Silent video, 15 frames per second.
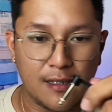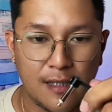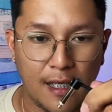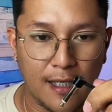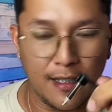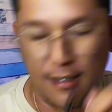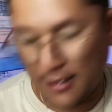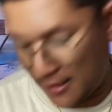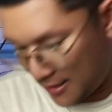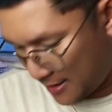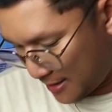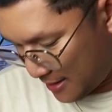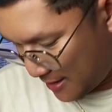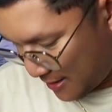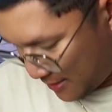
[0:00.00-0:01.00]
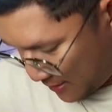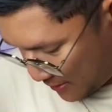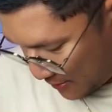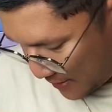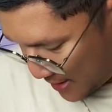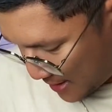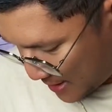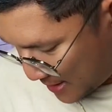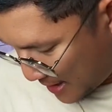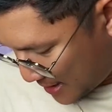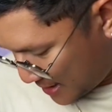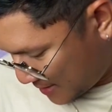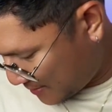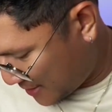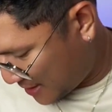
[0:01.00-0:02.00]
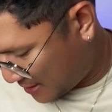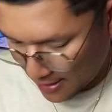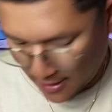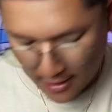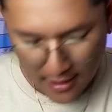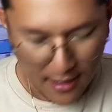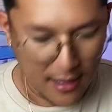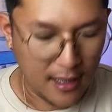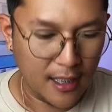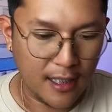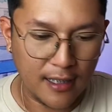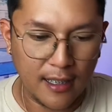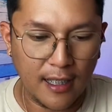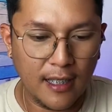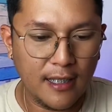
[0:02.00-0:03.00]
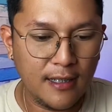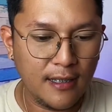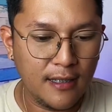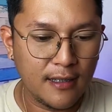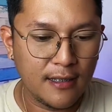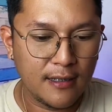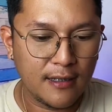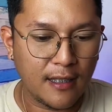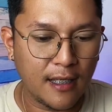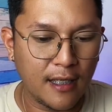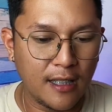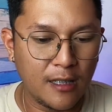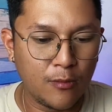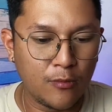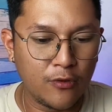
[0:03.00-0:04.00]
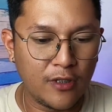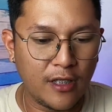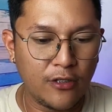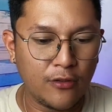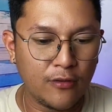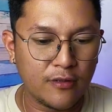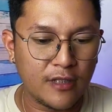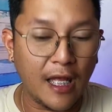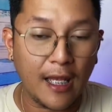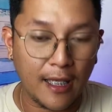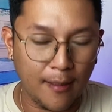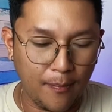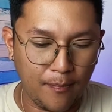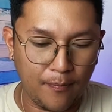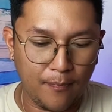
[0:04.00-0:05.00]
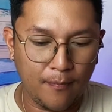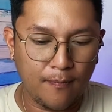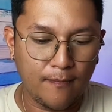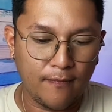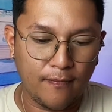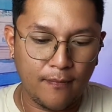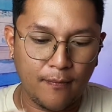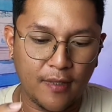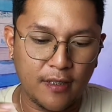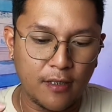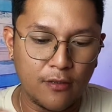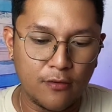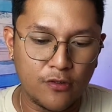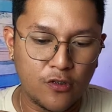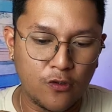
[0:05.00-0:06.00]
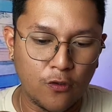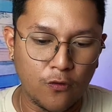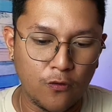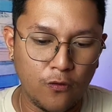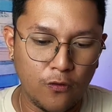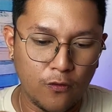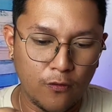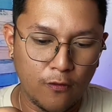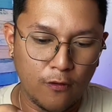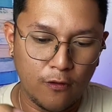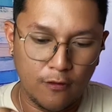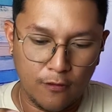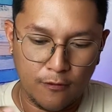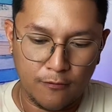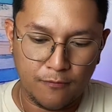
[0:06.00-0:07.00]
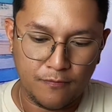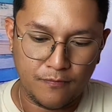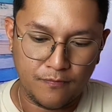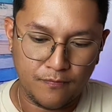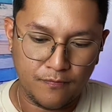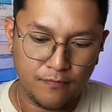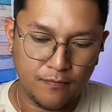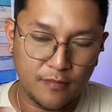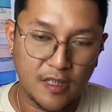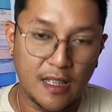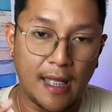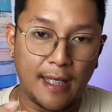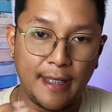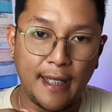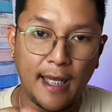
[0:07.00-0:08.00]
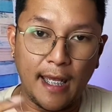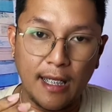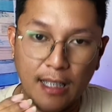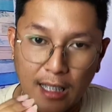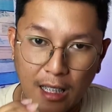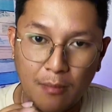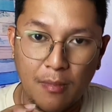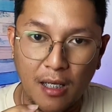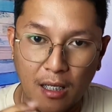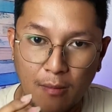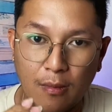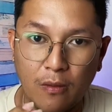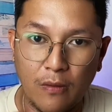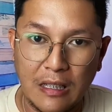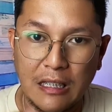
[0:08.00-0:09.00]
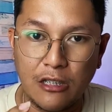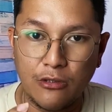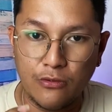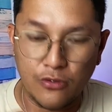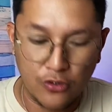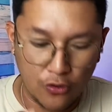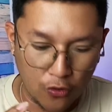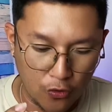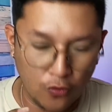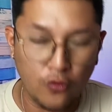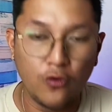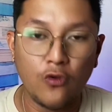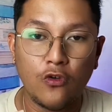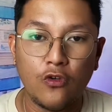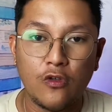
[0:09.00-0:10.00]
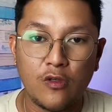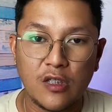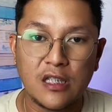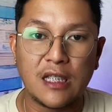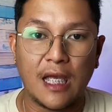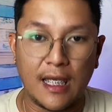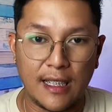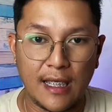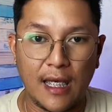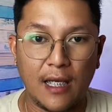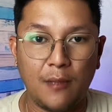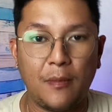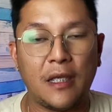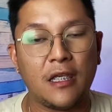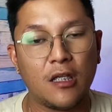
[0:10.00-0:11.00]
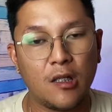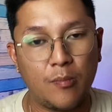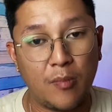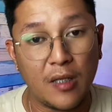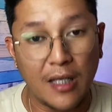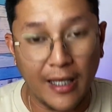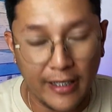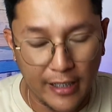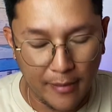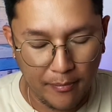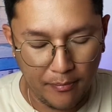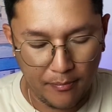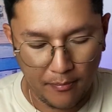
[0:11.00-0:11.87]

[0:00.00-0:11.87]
side. Yung isang side naman. Again, tanggalin muna yung takip, pati yung screw. Dahan-dahan lang, baka mawala yung screw sayang mahirap maghanap